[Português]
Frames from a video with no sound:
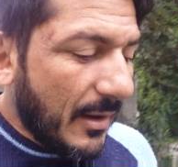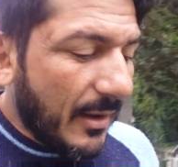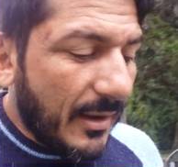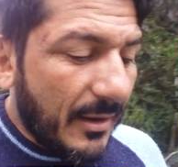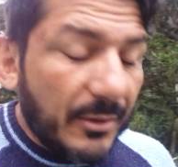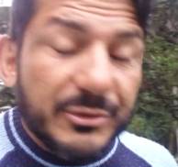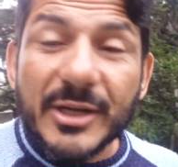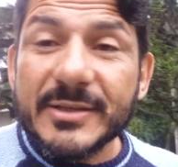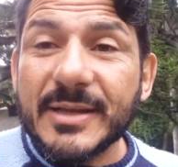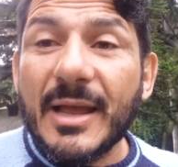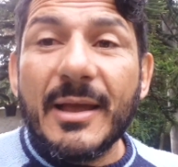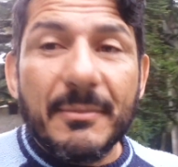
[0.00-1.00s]
É, eu já,
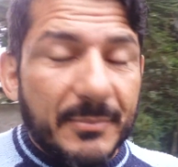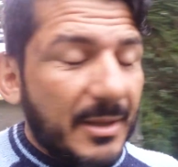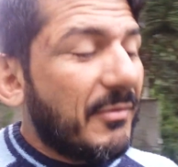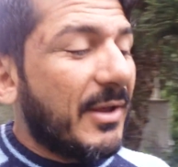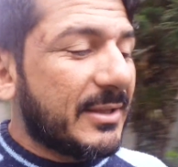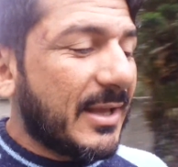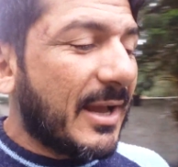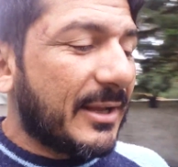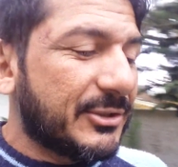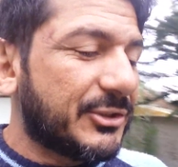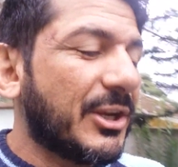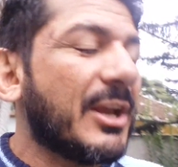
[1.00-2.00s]
é, na
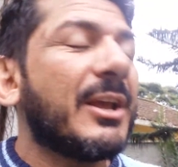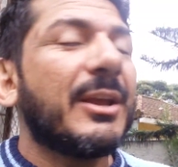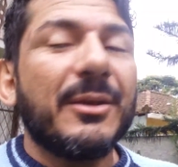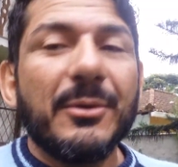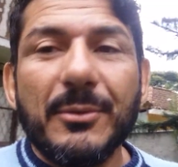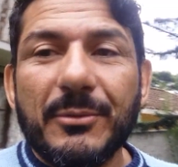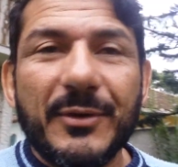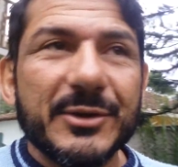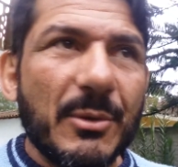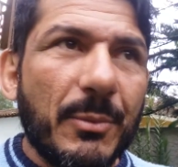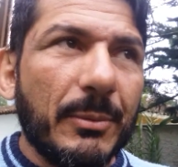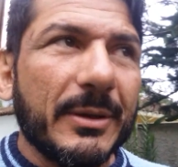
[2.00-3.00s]
verdade, eu
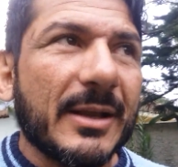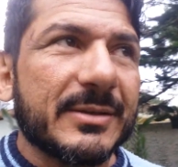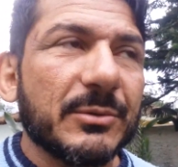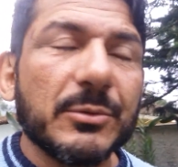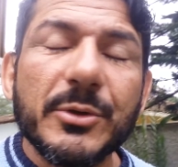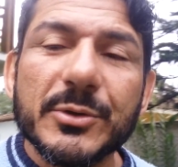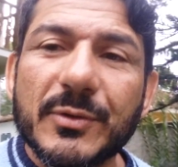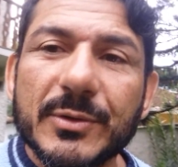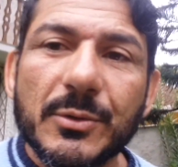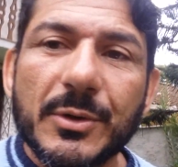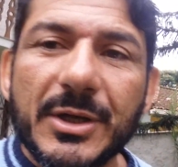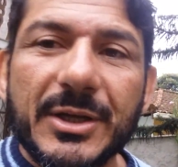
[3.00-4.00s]
fiz uma publicação no Deus
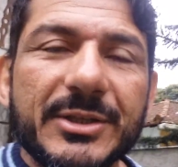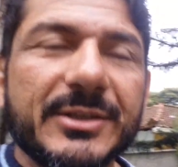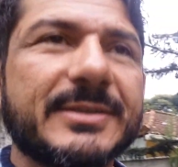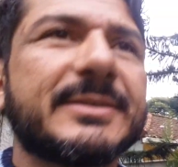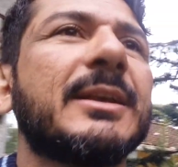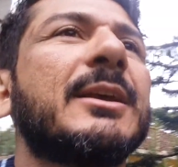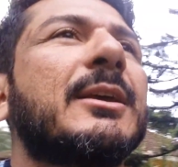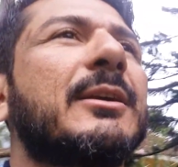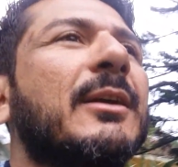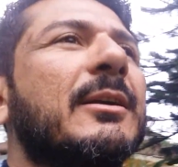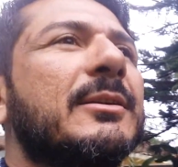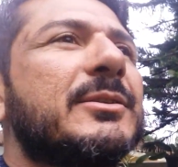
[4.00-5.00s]
Vandorquídeas
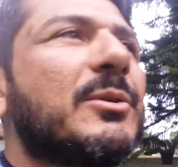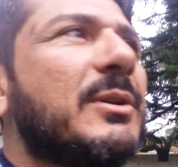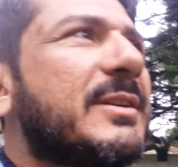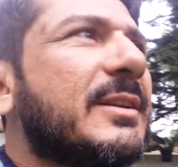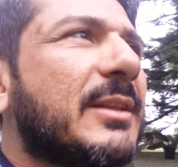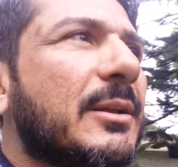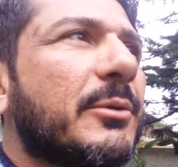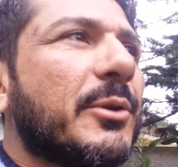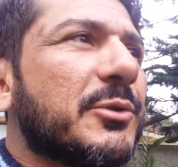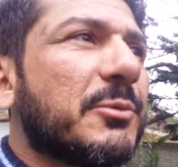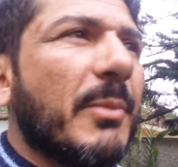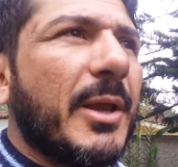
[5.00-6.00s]
solicitando
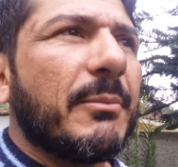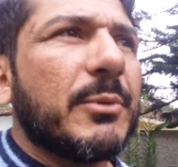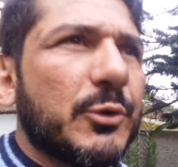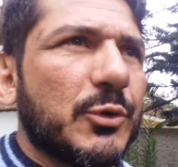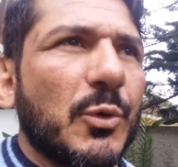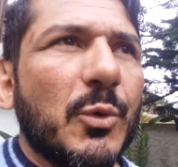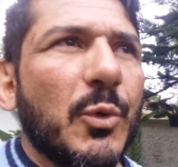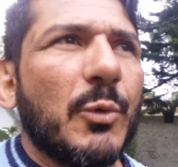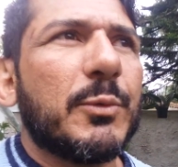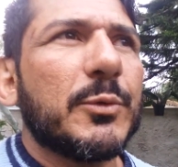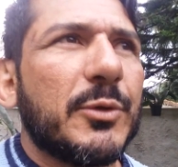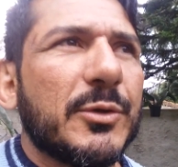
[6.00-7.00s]
que os membros do
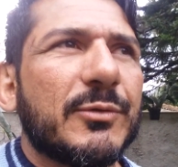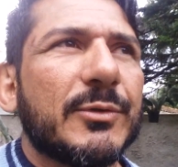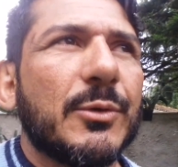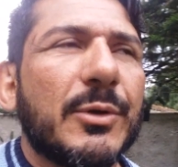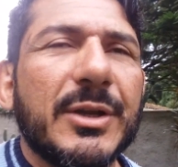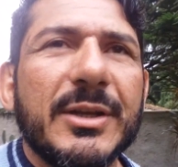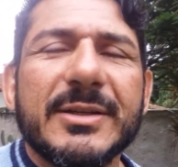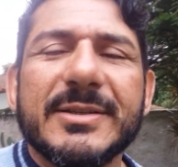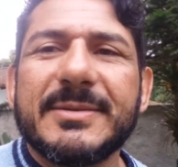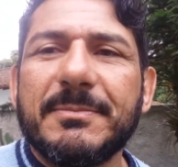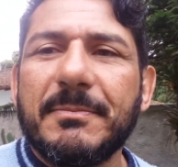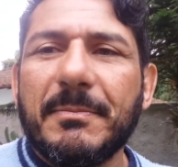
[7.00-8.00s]
grupo do Deus
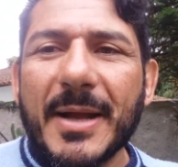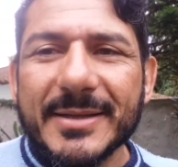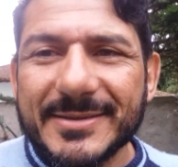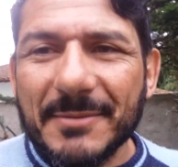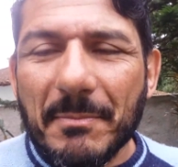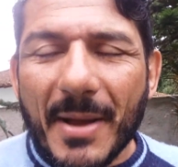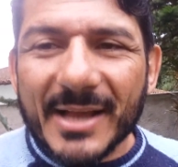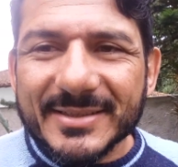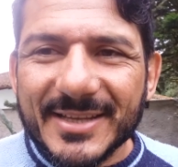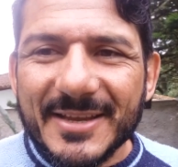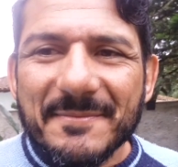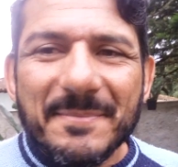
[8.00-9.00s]
Vandorquídeas
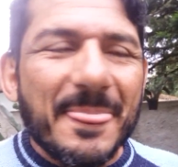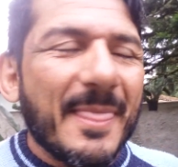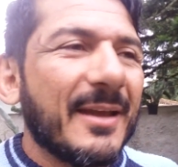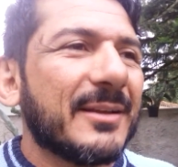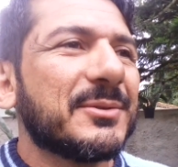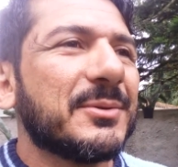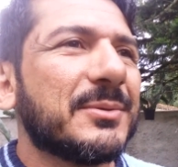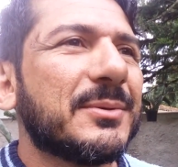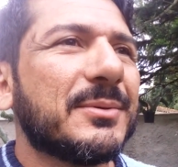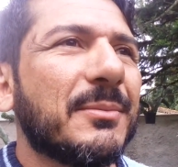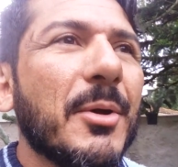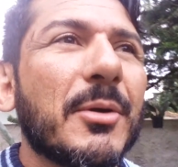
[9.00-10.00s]
participassem
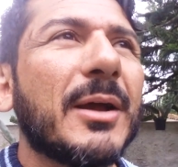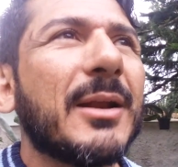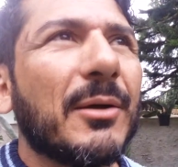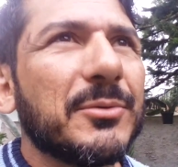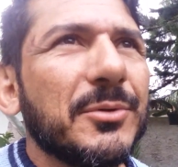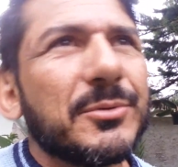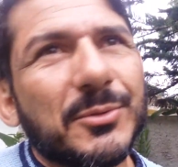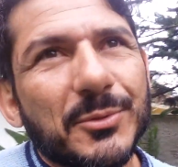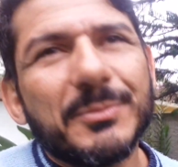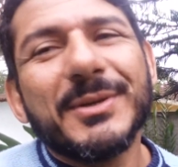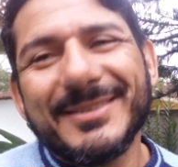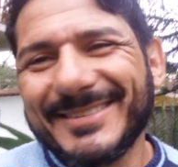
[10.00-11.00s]
do meu canal do
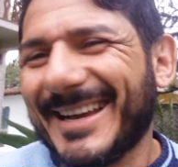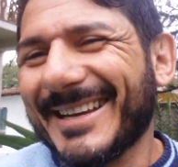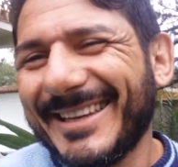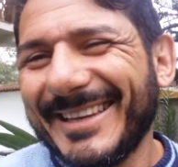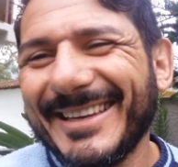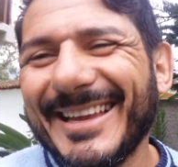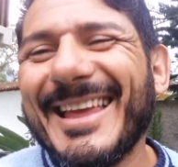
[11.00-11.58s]
YouTube aqui.